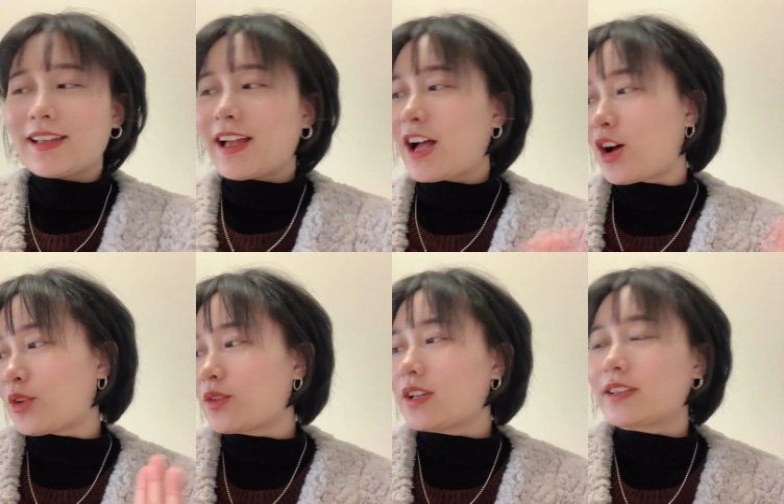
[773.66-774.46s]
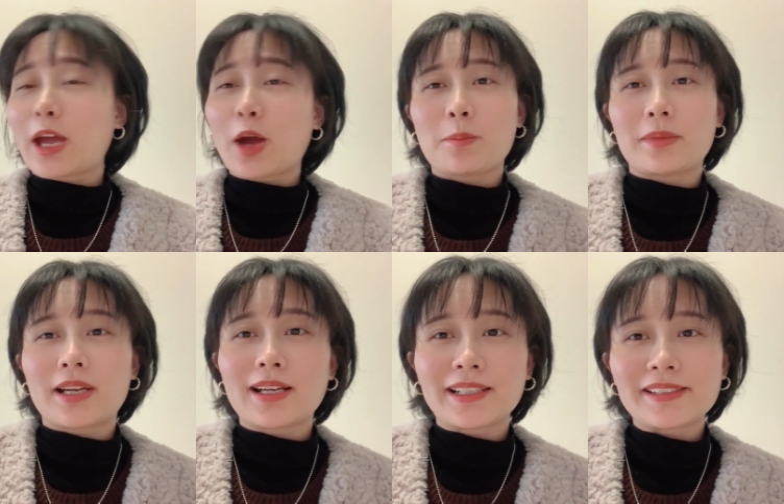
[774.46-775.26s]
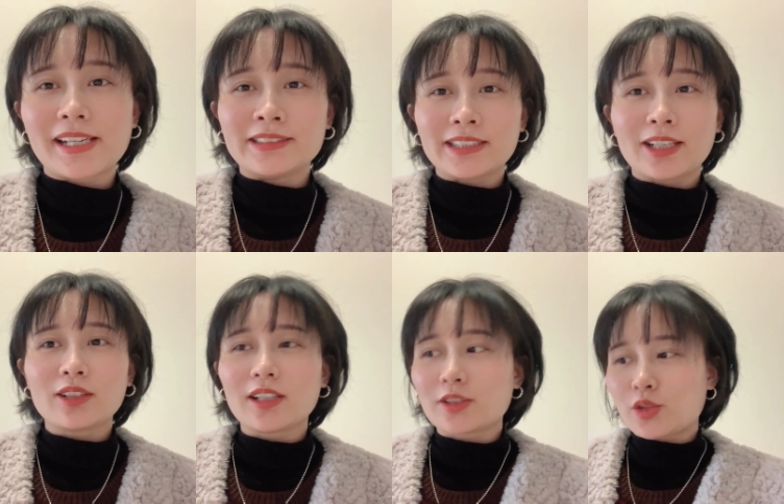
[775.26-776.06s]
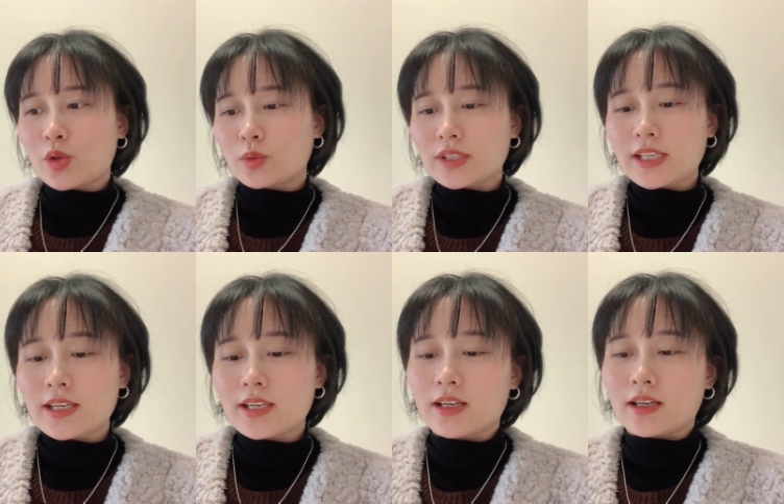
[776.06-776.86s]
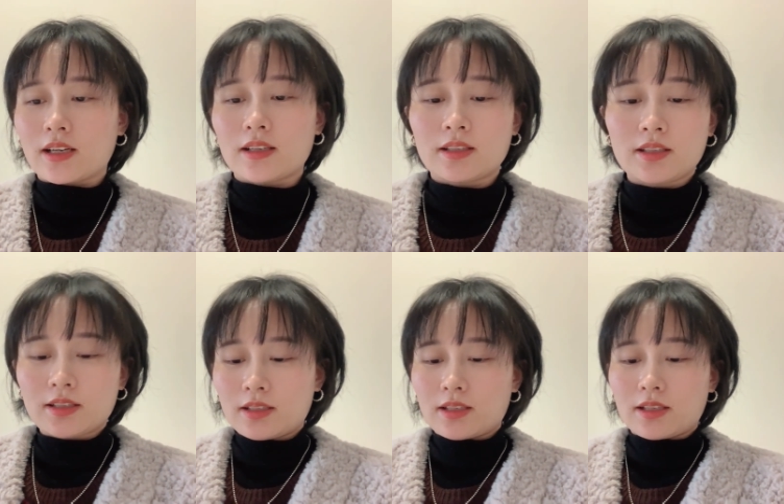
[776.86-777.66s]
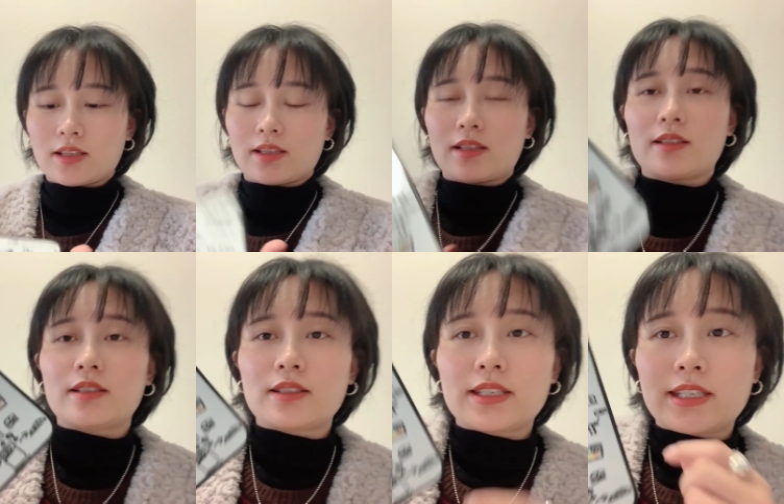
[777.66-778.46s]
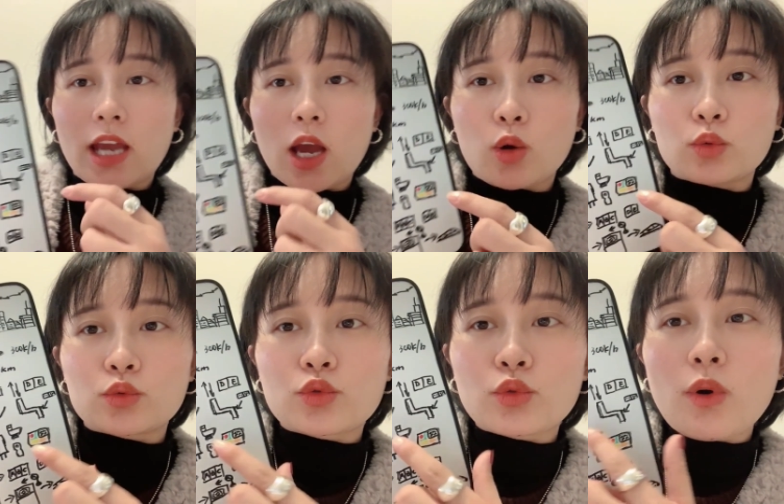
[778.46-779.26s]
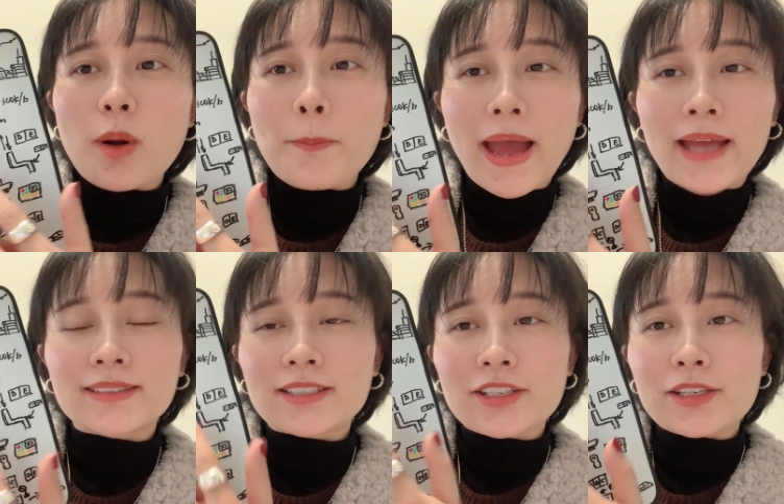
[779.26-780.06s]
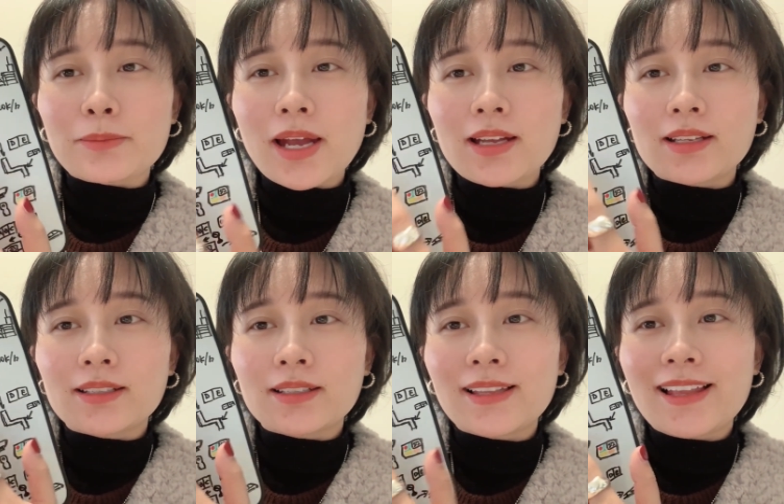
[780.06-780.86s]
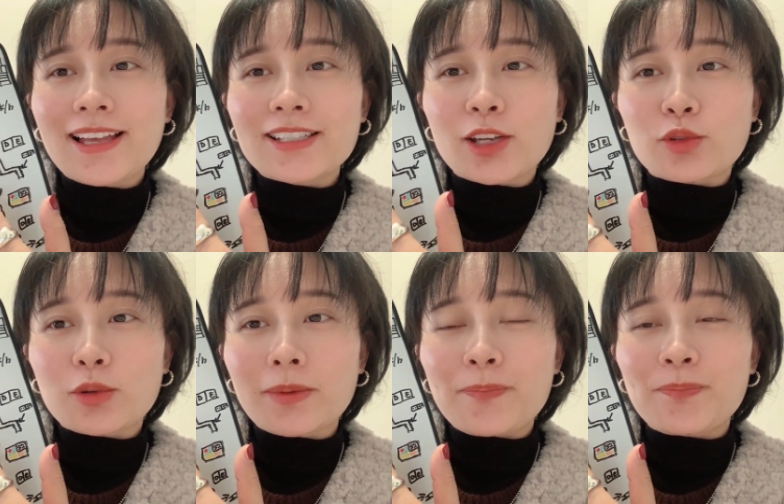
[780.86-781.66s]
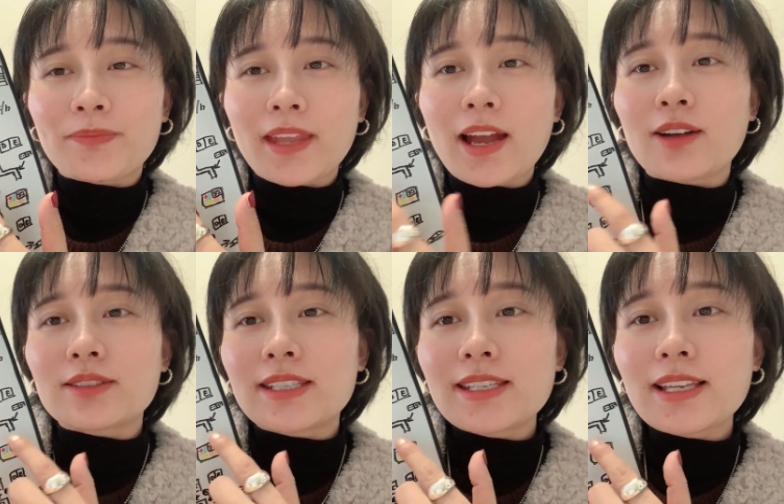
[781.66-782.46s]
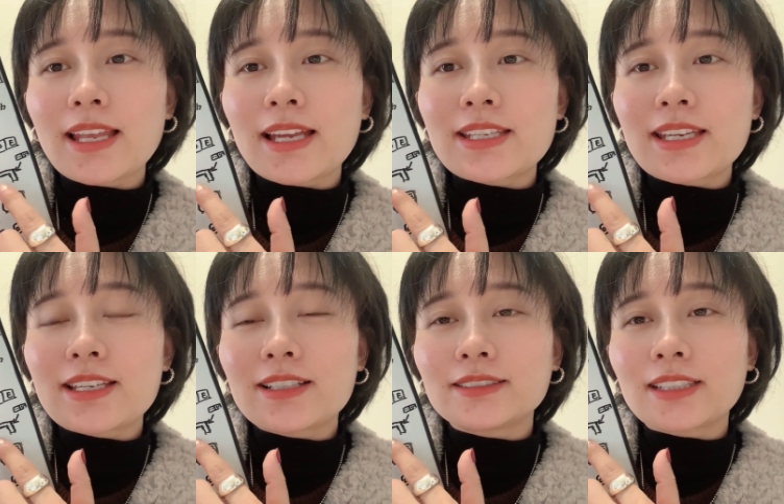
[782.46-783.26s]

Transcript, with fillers: 好，那我们刚刚讲到了有这个呃小桌板是吗？小桌板，好，接下来这个